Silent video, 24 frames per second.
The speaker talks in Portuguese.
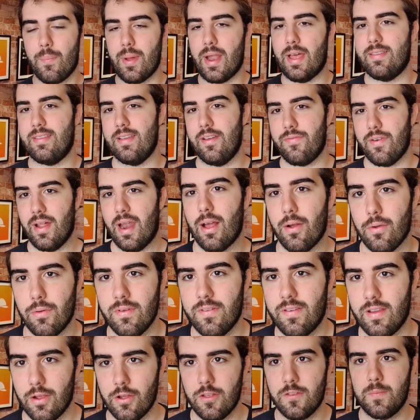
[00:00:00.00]
Um prazer falar
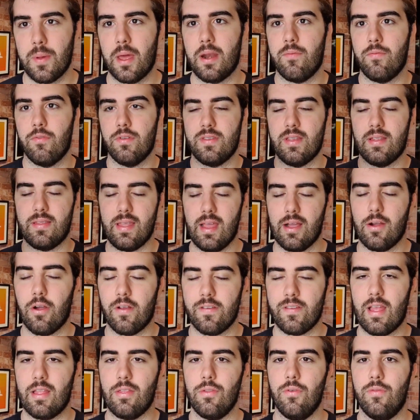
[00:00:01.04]
contigo, espero que você tenha
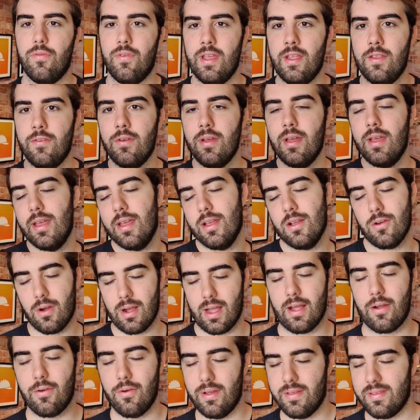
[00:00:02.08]
gostado do vídeo.
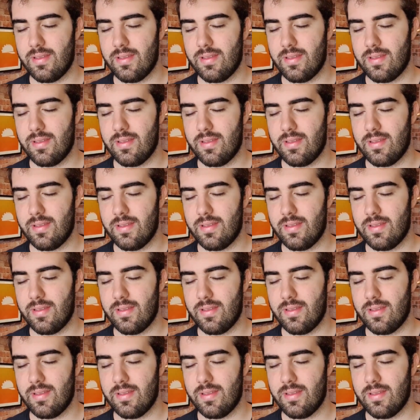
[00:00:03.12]
Qualquer